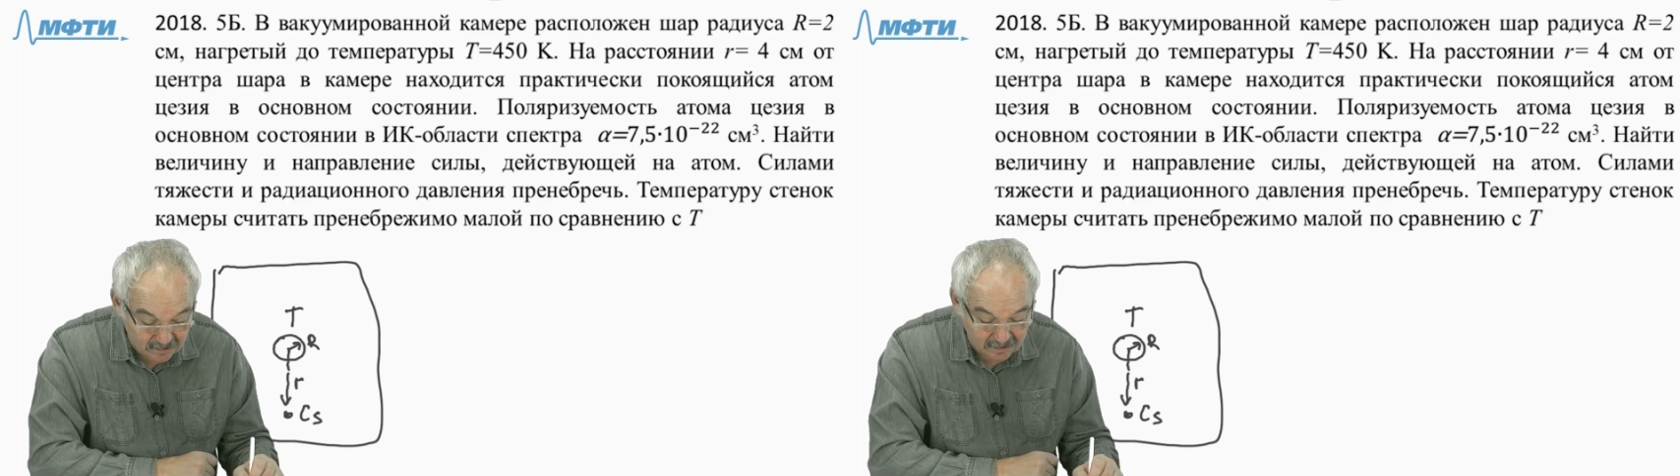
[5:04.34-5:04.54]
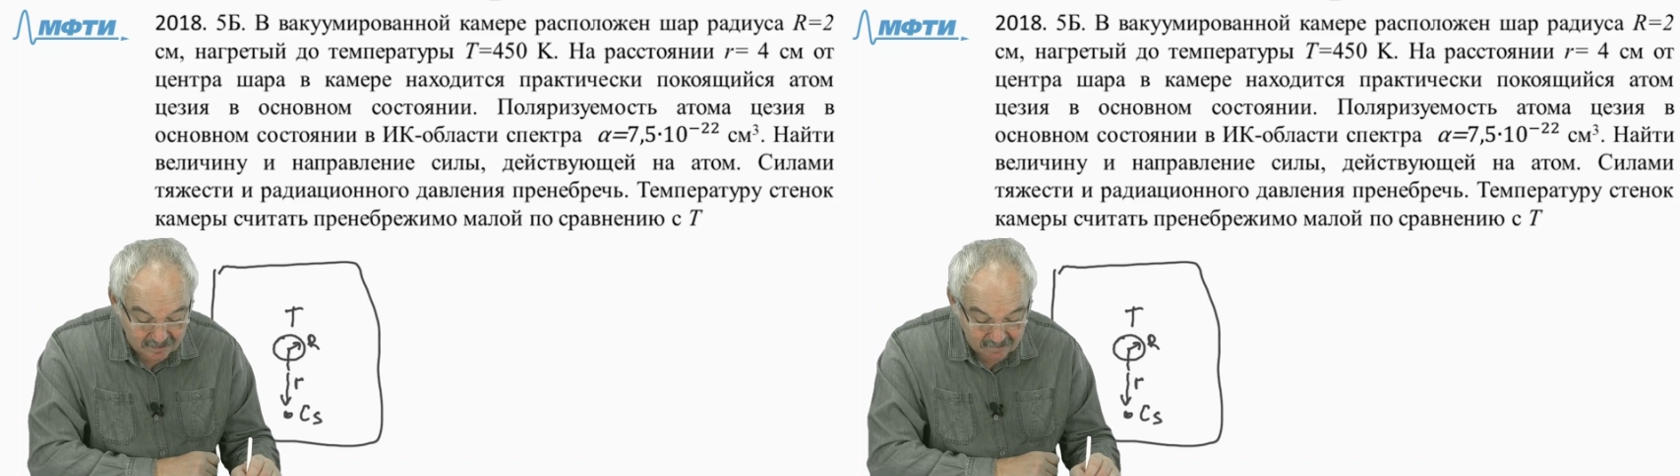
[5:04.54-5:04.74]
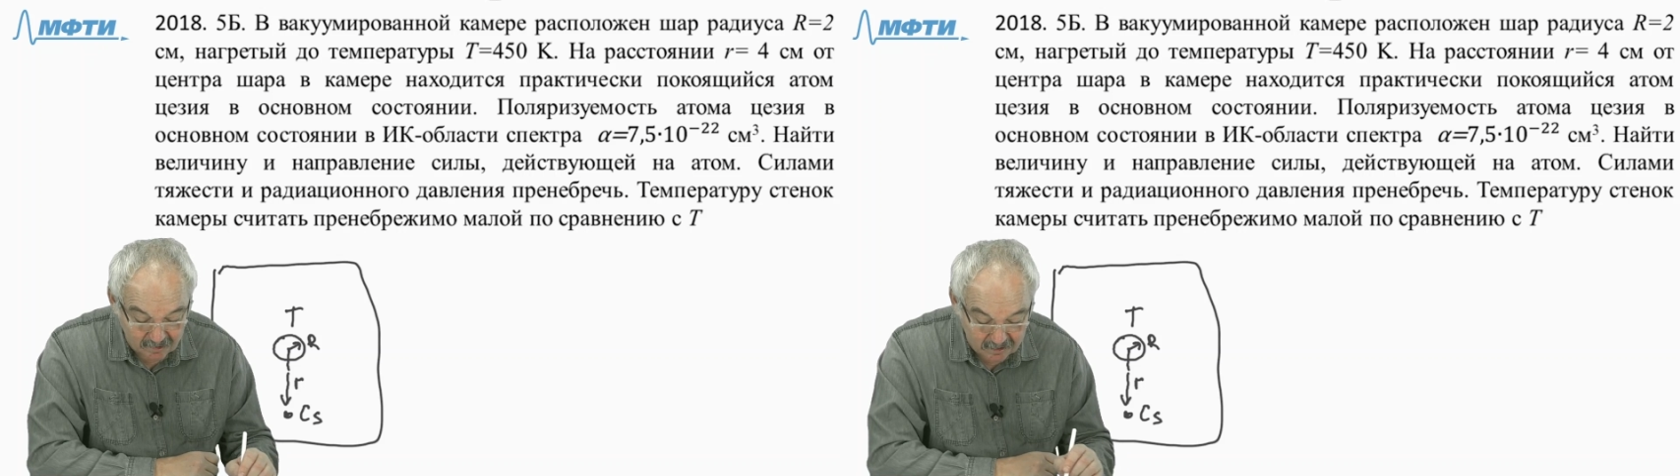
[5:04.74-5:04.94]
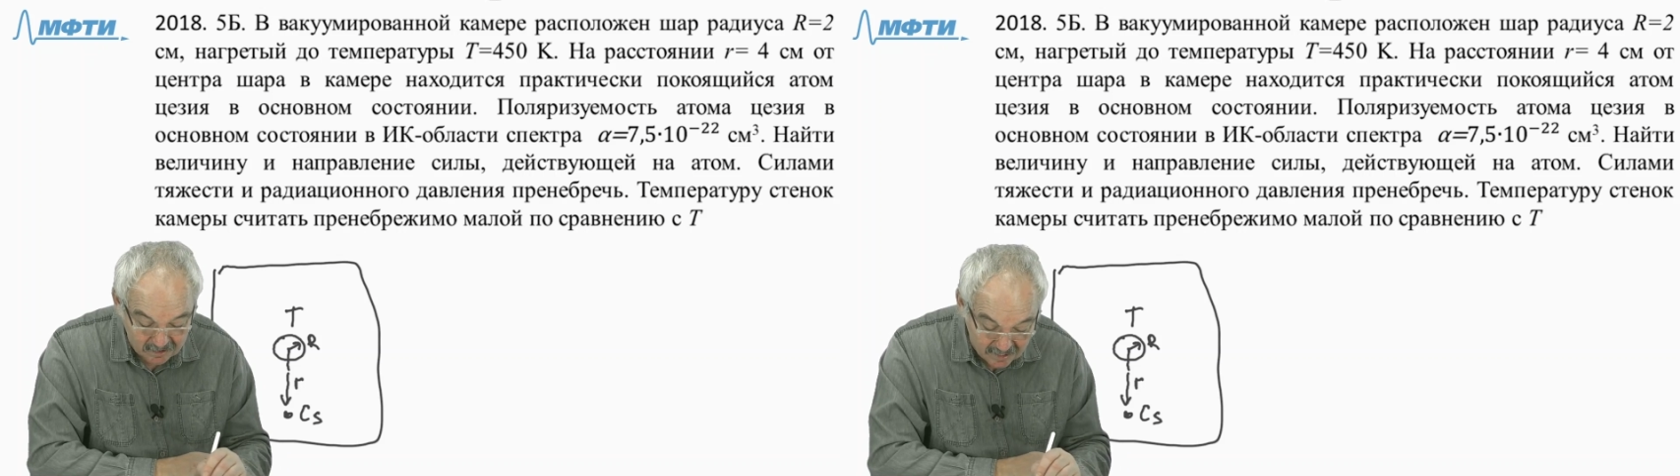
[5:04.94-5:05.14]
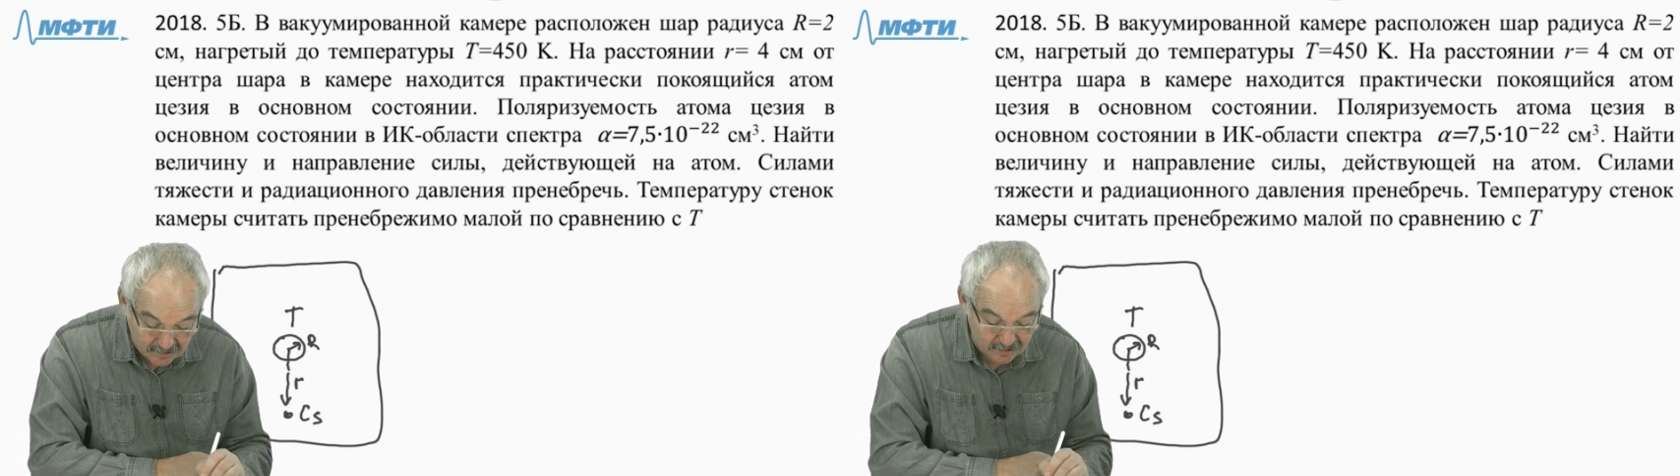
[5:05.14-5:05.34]
силами
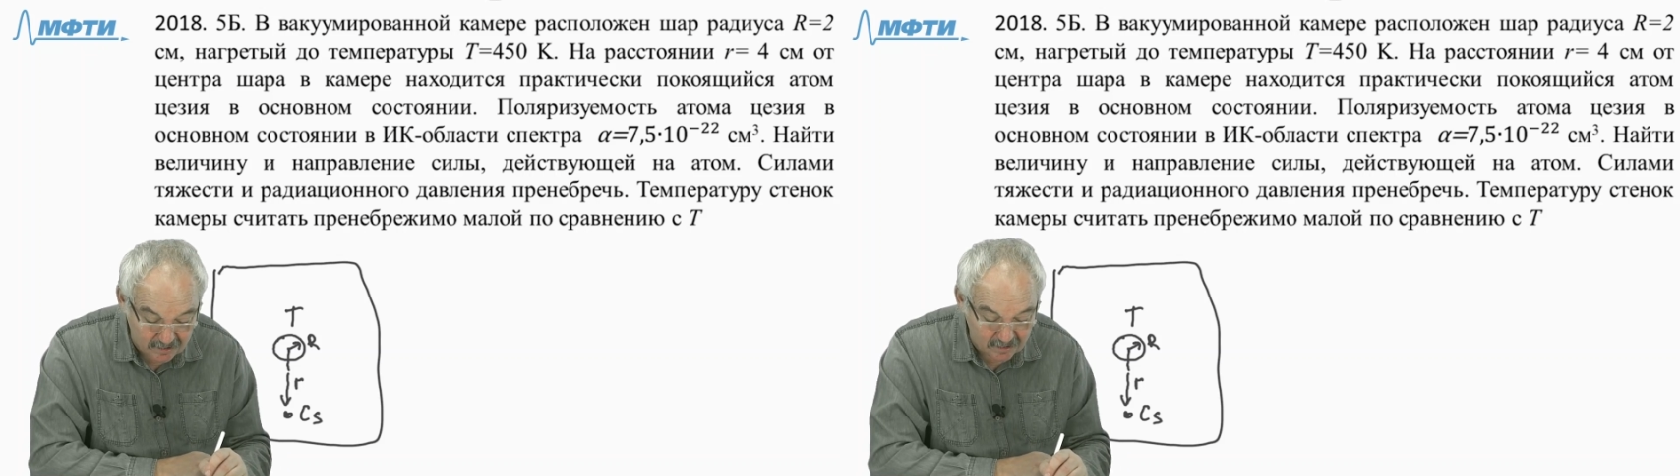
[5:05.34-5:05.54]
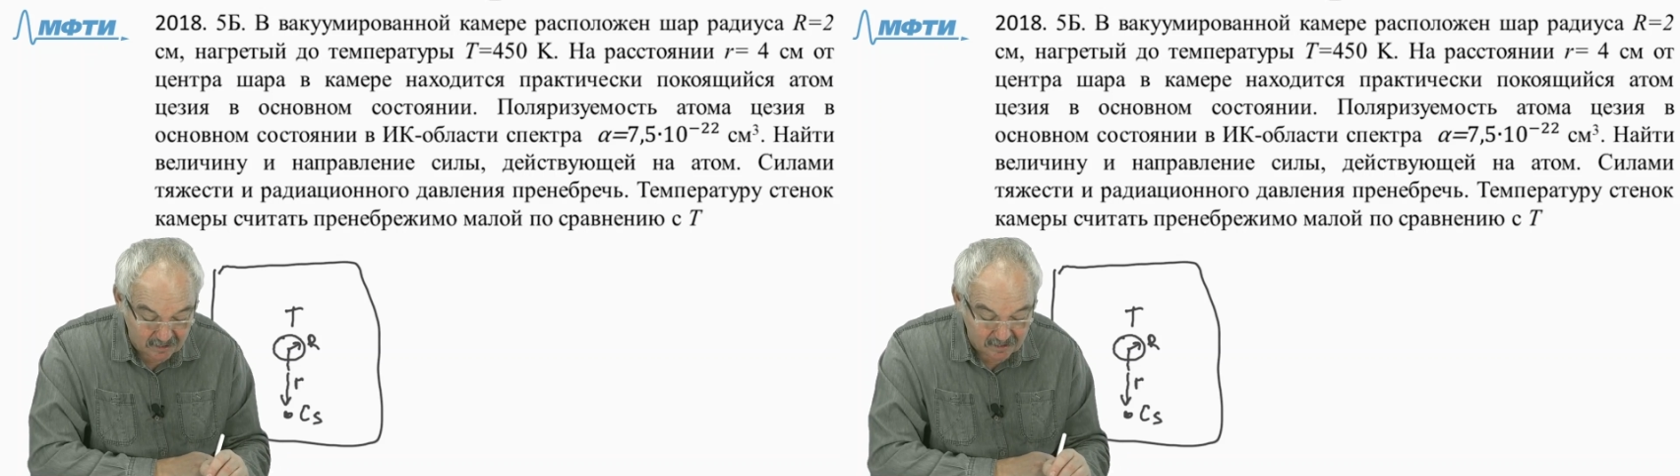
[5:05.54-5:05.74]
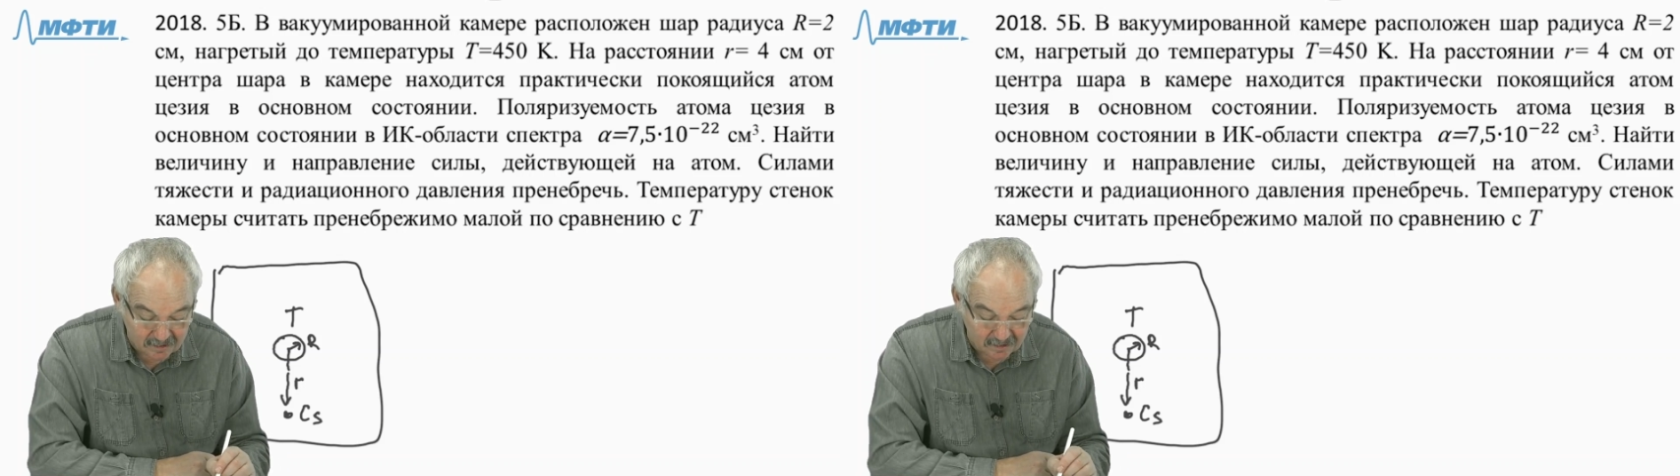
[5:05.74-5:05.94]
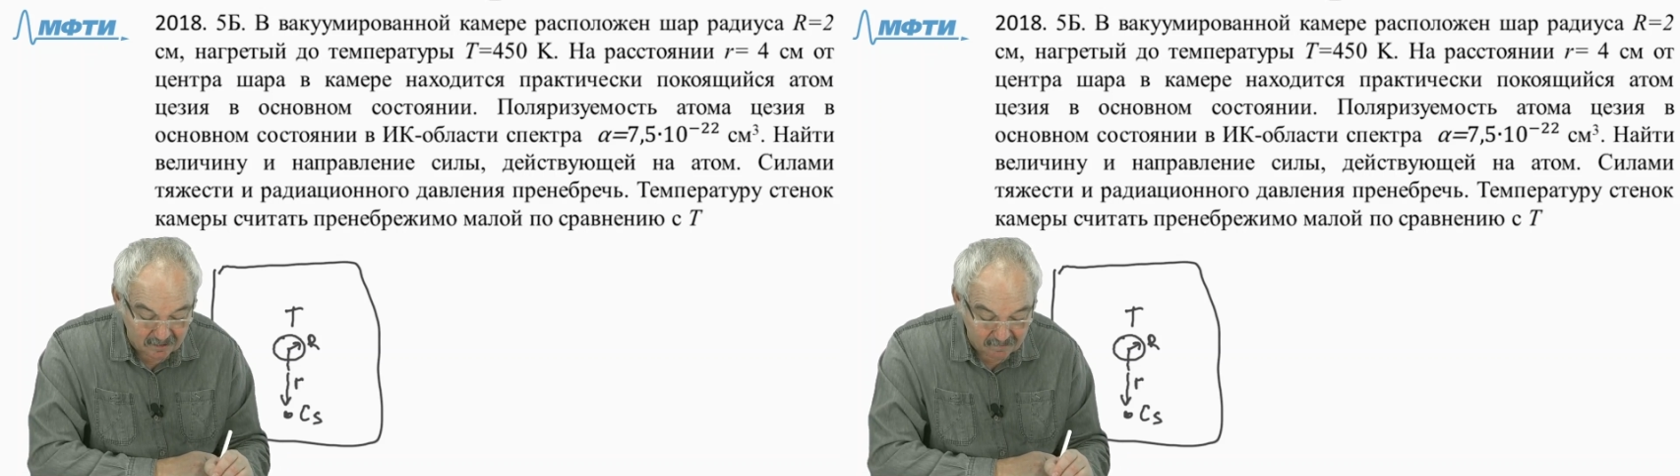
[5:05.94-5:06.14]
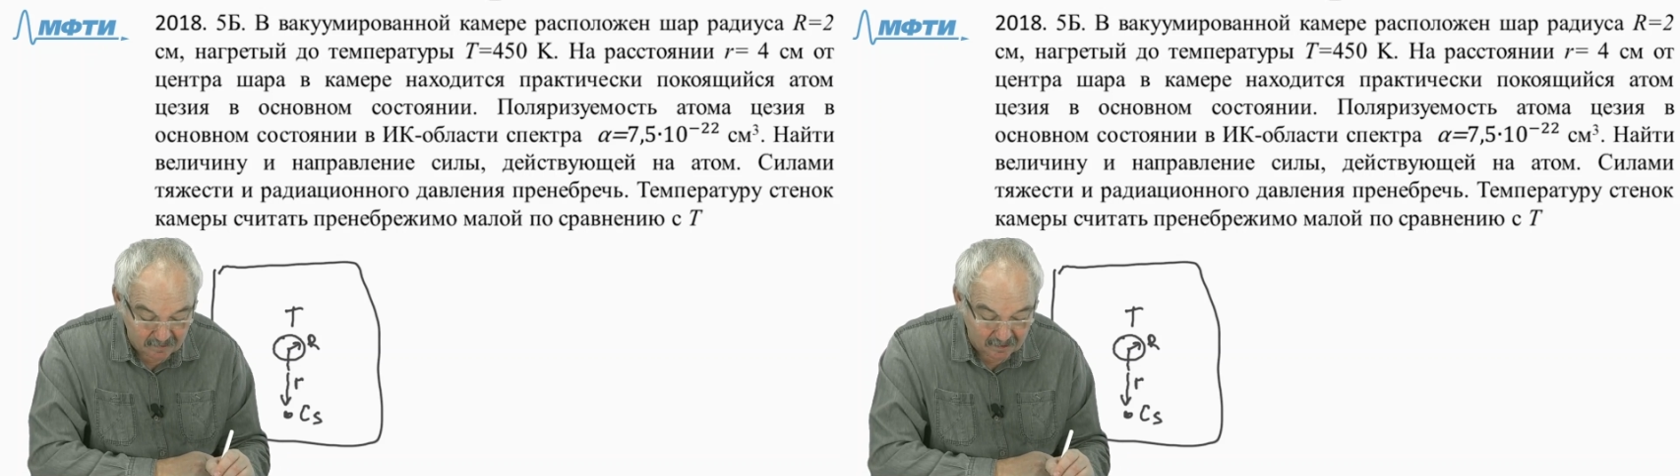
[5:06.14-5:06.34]
тяжести и силами